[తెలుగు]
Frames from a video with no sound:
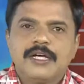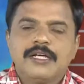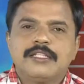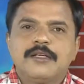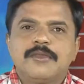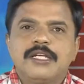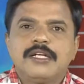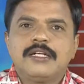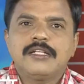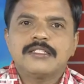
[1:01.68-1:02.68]
అయితే మరి
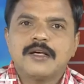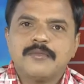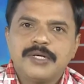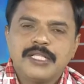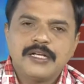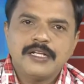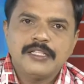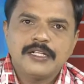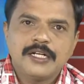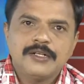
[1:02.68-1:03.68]
వీటిని సంపద అని
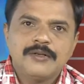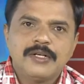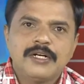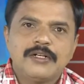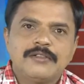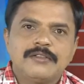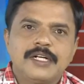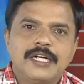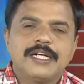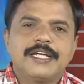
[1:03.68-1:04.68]
ఎందుకు అంటున్నాం
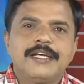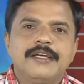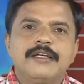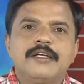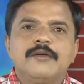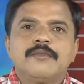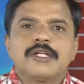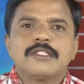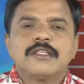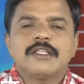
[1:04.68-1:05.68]
అంటే
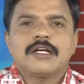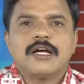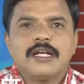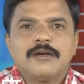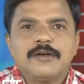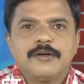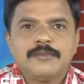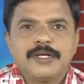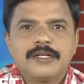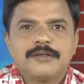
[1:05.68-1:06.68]
ప్రస్తుత కాలంలో
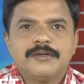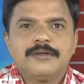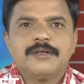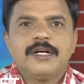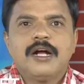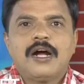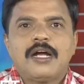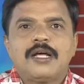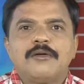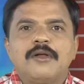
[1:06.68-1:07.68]
మనకు
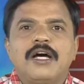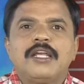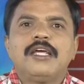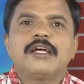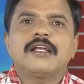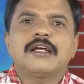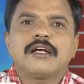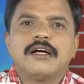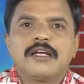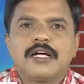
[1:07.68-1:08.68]
అడవులు అనేక
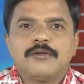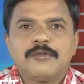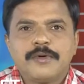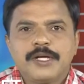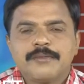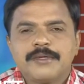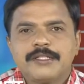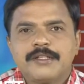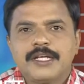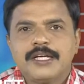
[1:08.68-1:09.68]
రకాలుగా
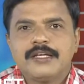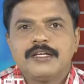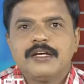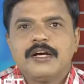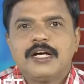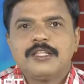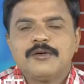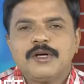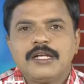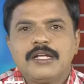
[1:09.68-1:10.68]
ఉపయోగపడుతున్నాయి
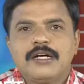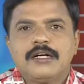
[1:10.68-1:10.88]
అందువలన